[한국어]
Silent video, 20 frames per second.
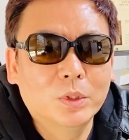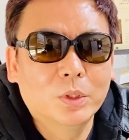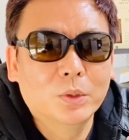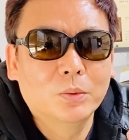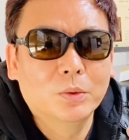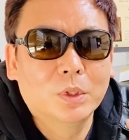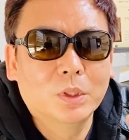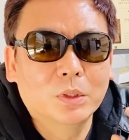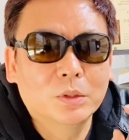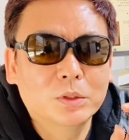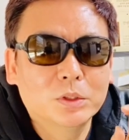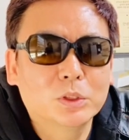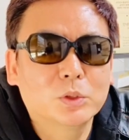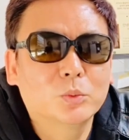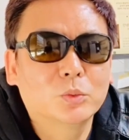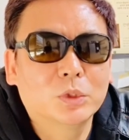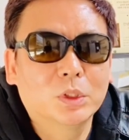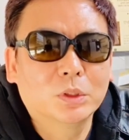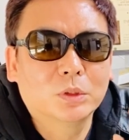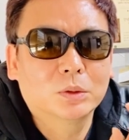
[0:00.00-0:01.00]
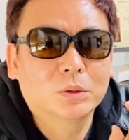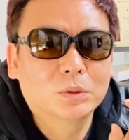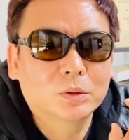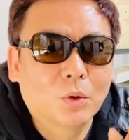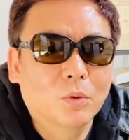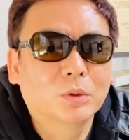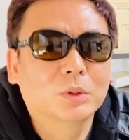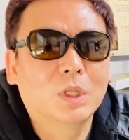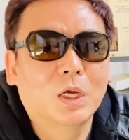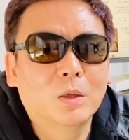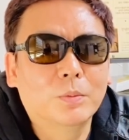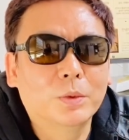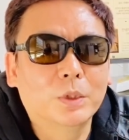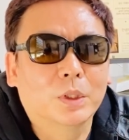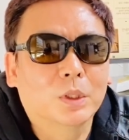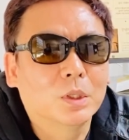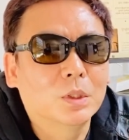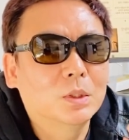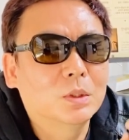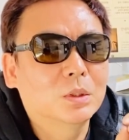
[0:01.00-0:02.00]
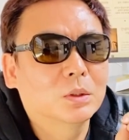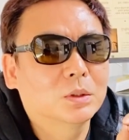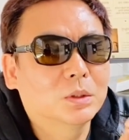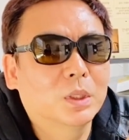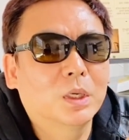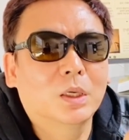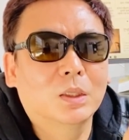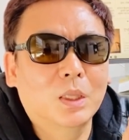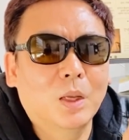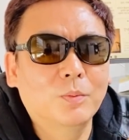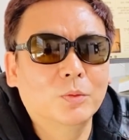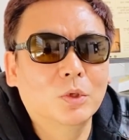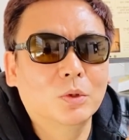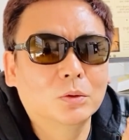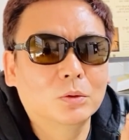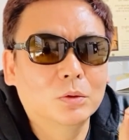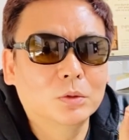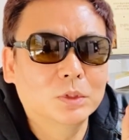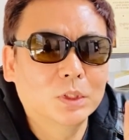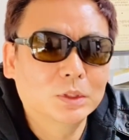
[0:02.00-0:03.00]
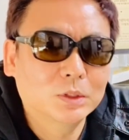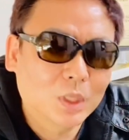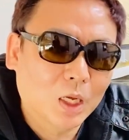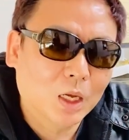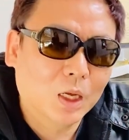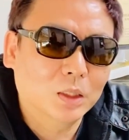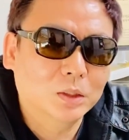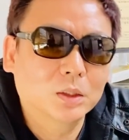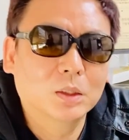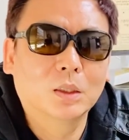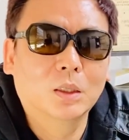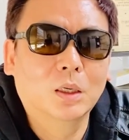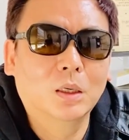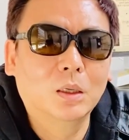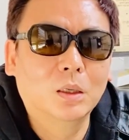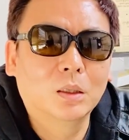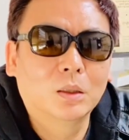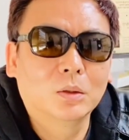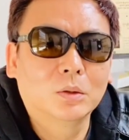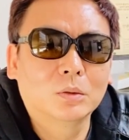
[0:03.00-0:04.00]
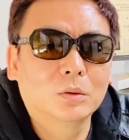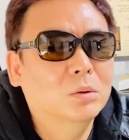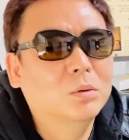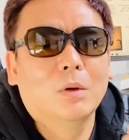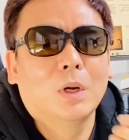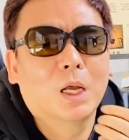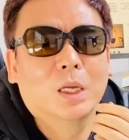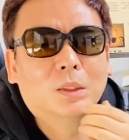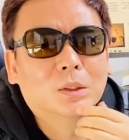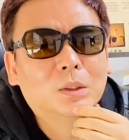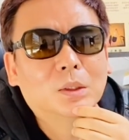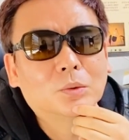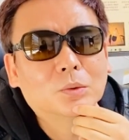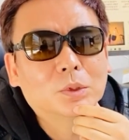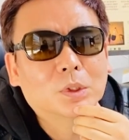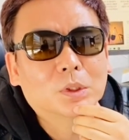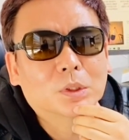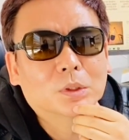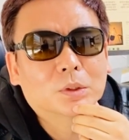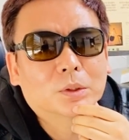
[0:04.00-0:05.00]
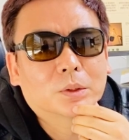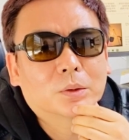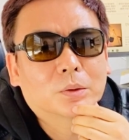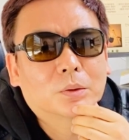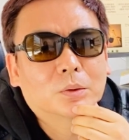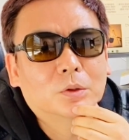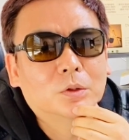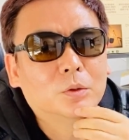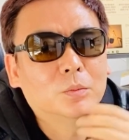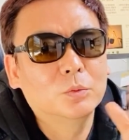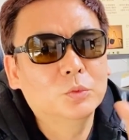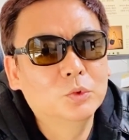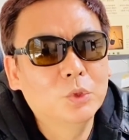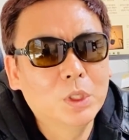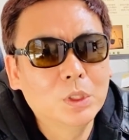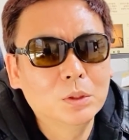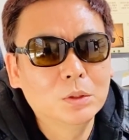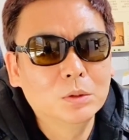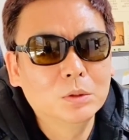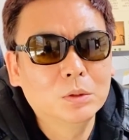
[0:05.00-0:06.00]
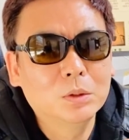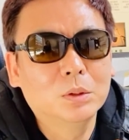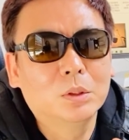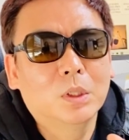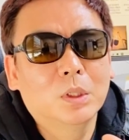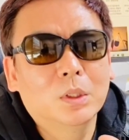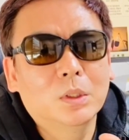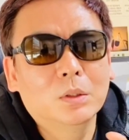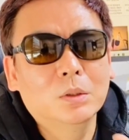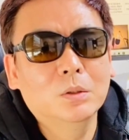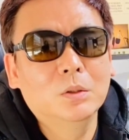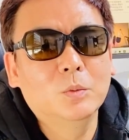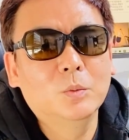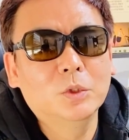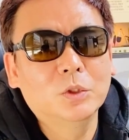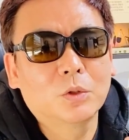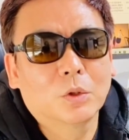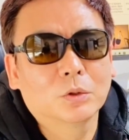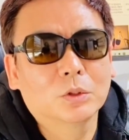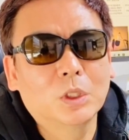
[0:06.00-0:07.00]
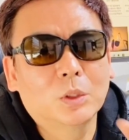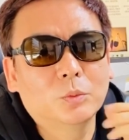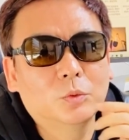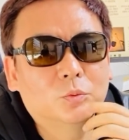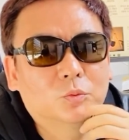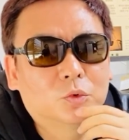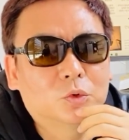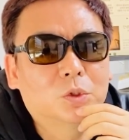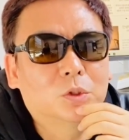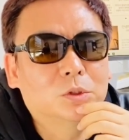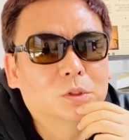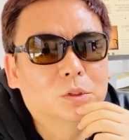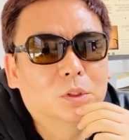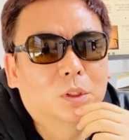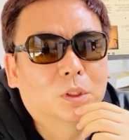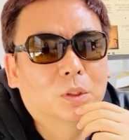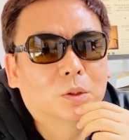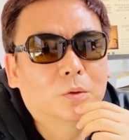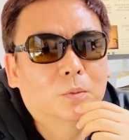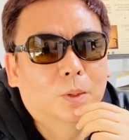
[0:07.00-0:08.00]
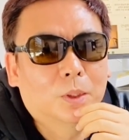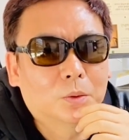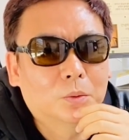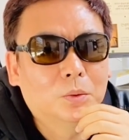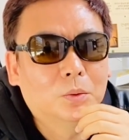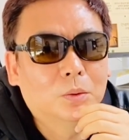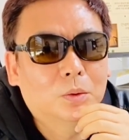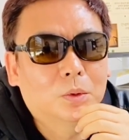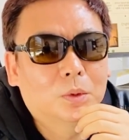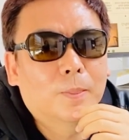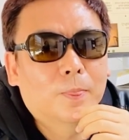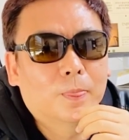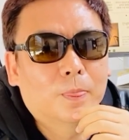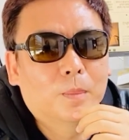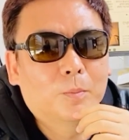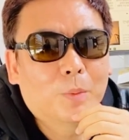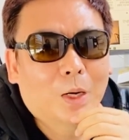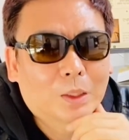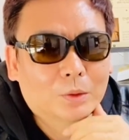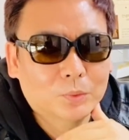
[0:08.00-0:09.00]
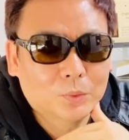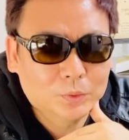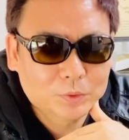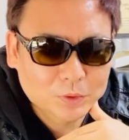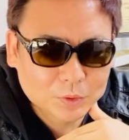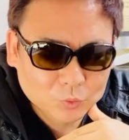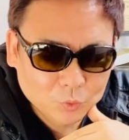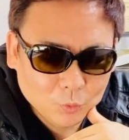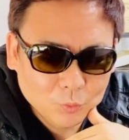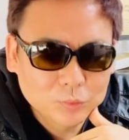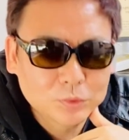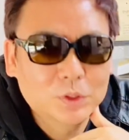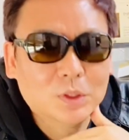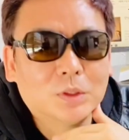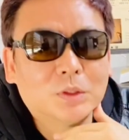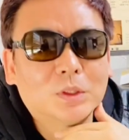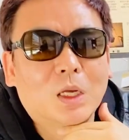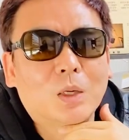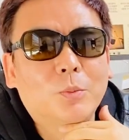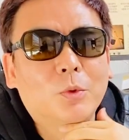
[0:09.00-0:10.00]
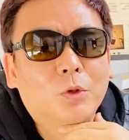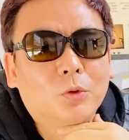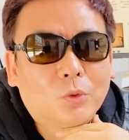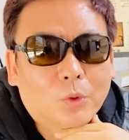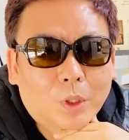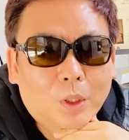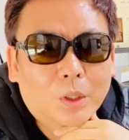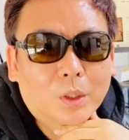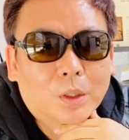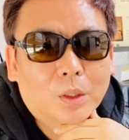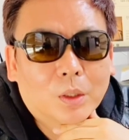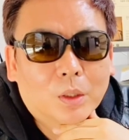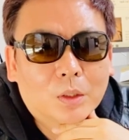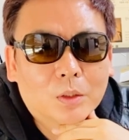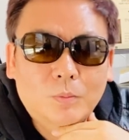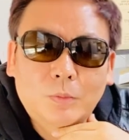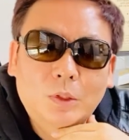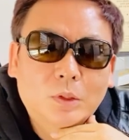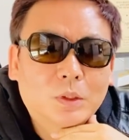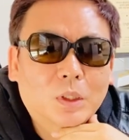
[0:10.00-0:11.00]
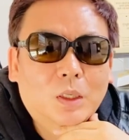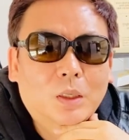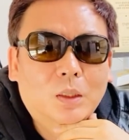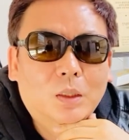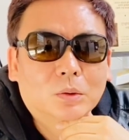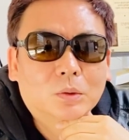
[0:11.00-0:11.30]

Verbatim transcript: 돼요라는 질문의 정답이 그래 삼성전자 사일까? 그건 아니라고 생각해요. 그럼 최근의 흐름의 정답은 무엇일까요? 바로 반도체 소부장 사면 돼입니다.